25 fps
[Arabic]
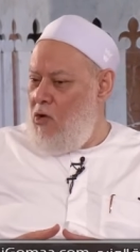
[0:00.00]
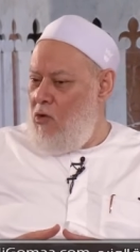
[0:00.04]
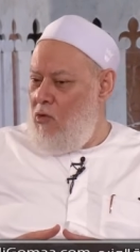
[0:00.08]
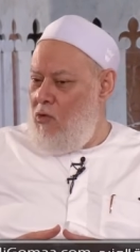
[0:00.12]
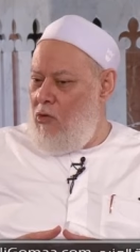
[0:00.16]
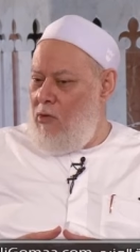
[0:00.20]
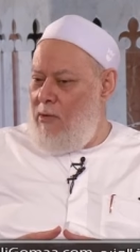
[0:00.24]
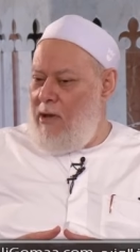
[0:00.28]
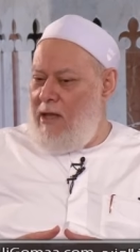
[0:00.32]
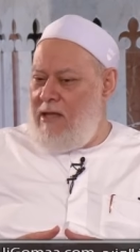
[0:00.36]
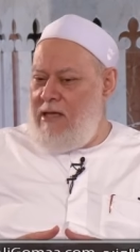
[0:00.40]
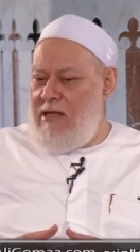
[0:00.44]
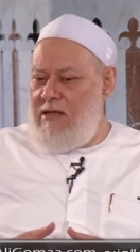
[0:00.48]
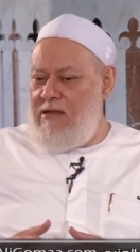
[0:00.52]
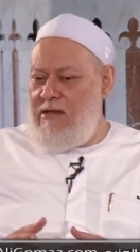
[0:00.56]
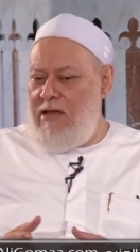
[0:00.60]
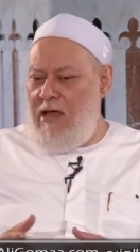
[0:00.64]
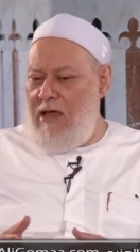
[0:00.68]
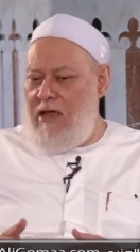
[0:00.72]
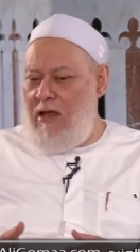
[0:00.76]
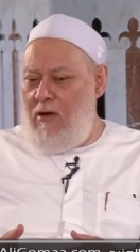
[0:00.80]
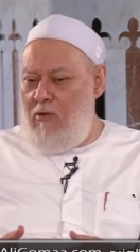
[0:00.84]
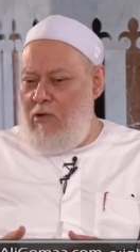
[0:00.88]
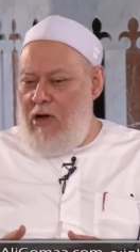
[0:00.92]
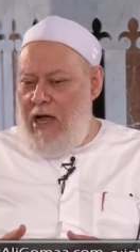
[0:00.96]
وبعدين
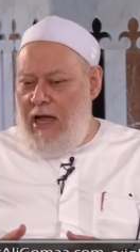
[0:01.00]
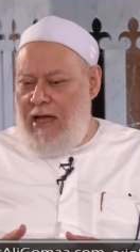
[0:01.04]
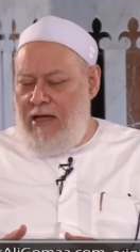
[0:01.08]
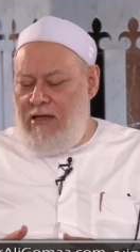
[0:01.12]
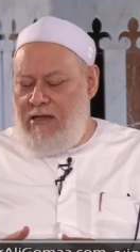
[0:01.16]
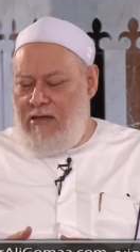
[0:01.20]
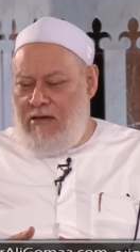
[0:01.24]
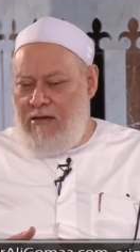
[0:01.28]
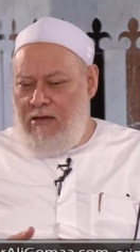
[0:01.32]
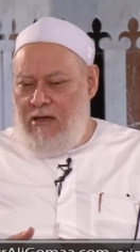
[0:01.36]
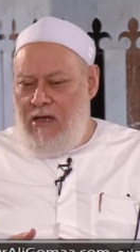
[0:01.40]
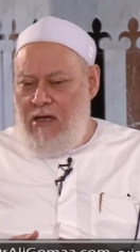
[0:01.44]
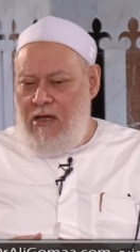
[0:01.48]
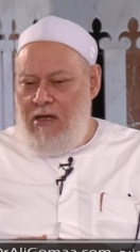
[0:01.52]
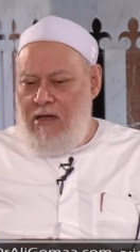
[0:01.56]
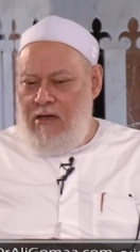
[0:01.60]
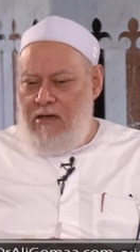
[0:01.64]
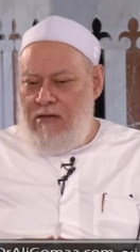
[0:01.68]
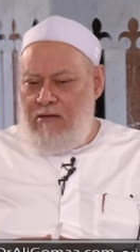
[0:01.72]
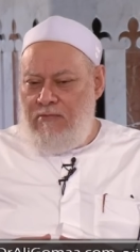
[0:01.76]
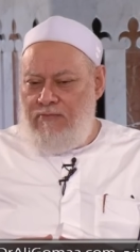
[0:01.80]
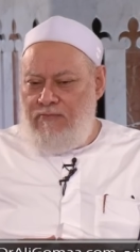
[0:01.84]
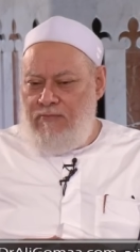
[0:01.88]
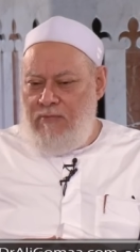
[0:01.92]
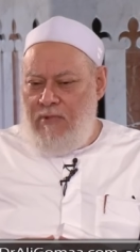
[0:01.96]
دخل واحد
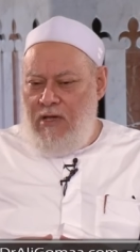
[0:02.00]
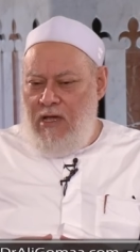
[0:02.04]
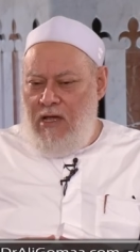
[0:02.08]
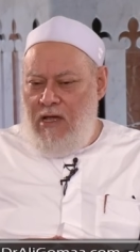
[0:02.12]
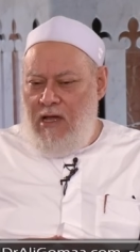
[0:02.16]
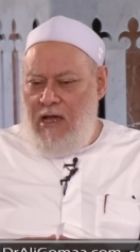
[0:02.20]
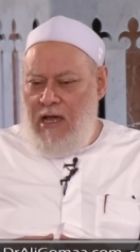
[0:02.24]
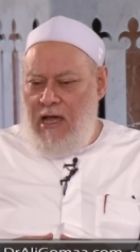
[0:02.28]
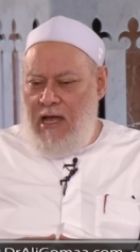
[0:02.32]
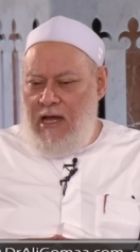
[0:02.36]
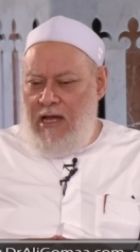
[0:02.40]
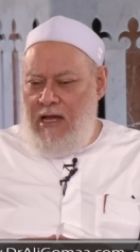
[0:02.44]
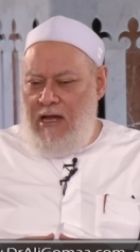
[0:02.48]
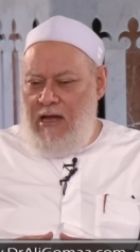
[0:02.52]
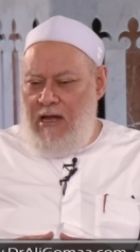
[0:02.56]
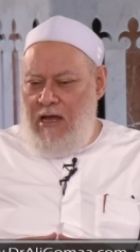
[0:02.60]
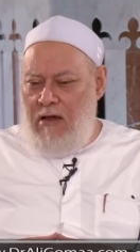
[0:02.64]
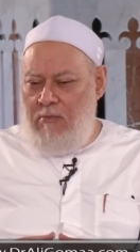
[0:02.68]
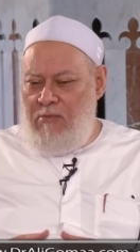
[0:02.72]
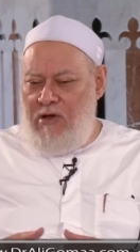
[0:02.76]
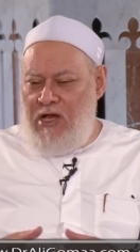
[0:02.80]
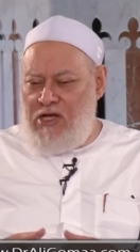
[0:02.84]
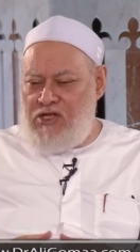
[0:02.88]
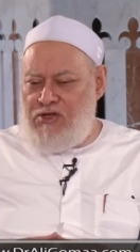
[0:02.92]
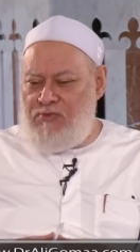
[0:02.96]
قال لي
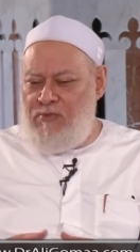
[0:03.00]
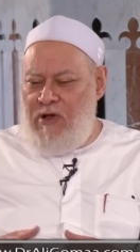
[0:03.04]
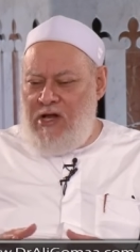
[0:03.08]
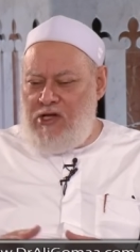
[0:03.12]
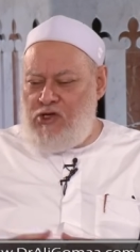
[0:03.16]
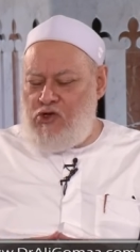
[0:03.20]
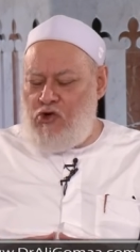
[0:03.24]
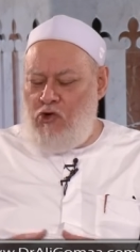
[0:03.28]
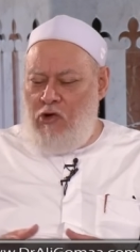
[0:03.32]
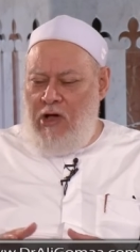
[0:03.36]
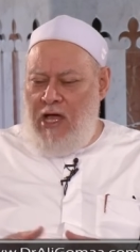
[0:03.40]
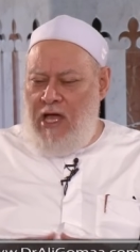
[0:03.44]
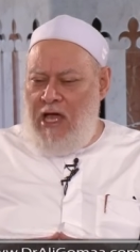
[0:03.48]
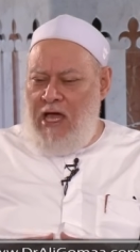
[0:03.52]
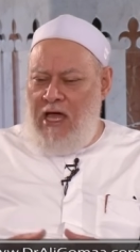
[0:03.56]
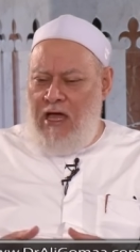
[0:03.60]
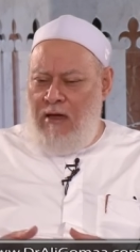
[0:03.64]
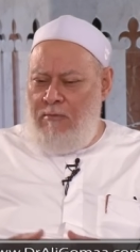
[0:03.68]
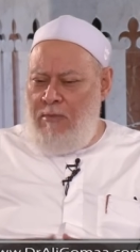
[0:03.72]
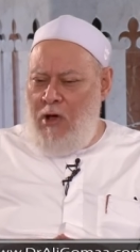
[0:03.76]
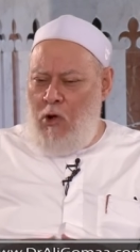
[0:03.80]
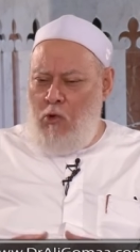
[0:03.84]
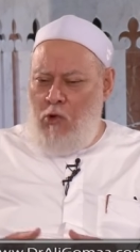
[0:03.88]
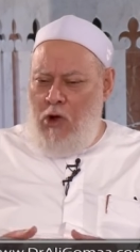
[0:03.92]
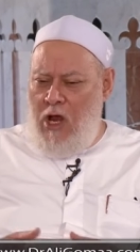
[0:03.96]
القبلة شمال شوية يا
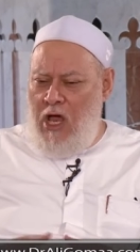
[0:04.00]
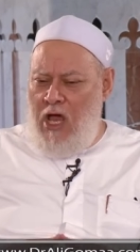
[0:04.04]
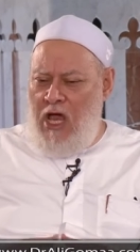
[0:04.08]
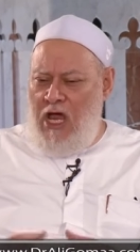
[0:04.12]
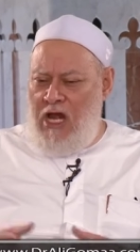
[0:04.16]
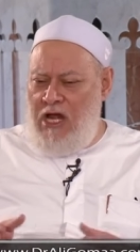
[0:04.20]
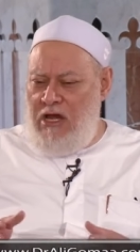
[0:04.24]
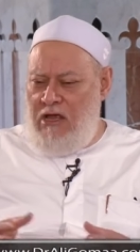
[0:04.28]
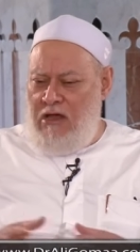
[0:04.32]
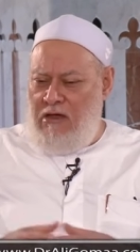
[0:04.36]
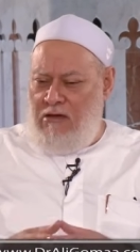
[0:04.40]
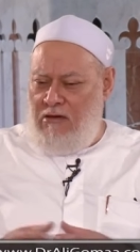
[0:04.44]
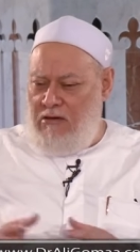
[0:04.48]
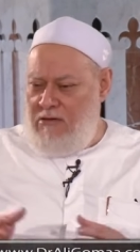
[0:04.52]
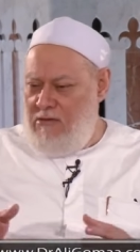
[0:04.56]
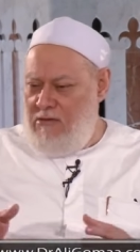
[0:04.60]
مولانا